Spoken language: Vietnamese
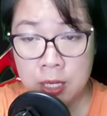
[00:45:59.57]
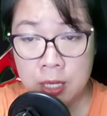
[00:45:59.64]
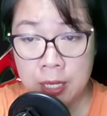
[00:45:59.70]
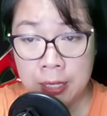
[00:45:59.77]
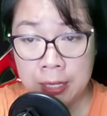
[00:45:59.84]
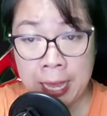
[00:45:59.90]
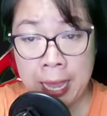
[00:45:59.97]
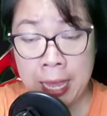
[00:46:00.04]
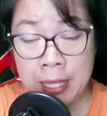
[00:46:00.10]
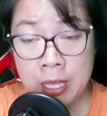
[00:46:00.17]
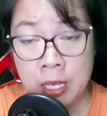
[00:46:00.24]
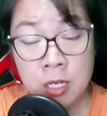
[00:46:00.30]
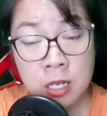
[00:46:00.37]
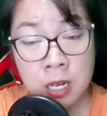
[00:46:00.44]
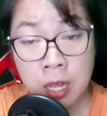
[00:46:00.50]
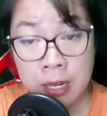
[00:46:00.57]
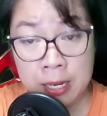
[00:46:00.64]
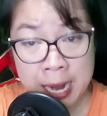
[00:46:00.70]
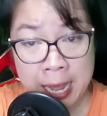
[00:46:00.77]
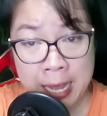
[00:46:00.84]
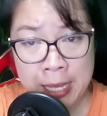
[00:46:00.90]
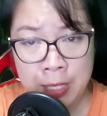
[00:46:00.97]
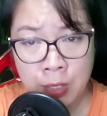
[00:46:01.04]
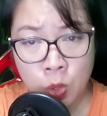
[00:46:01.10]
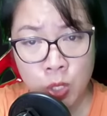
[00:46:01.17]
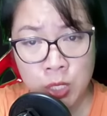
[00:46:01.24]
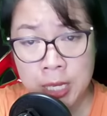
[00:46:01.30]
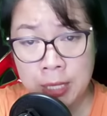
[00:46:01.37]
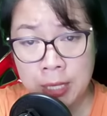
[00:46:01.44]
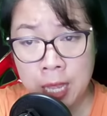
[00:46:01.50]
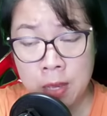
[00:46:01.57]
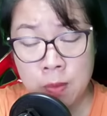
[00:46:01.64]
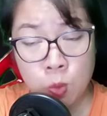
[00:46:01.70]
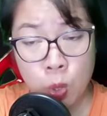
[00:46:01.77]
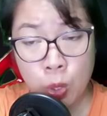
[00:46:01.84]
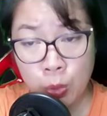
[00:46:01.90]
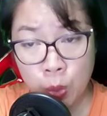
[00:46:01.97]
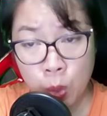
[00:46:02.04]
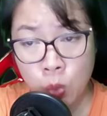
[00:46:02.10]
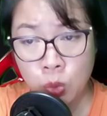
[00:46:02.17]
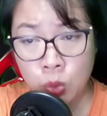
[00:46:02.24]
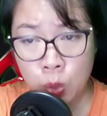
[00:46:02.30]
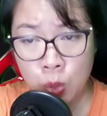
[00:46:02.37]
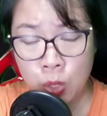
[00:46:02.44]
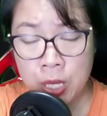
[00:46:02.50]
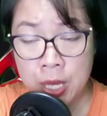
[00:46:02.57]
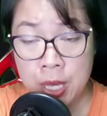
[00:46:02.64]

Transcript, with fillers: Nghe những lời này tôi chỉ thấy buồn nôn thôi.